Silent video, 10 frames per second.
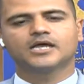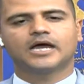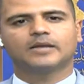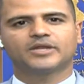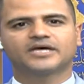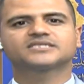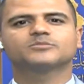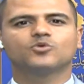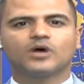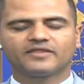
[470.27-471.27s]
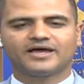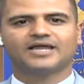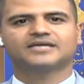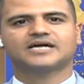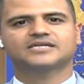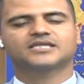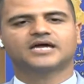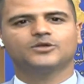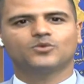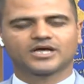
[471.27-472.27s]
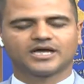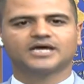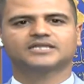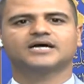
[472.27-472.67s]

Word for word: المناصب الواضحه لا اتحدث عن الوكالات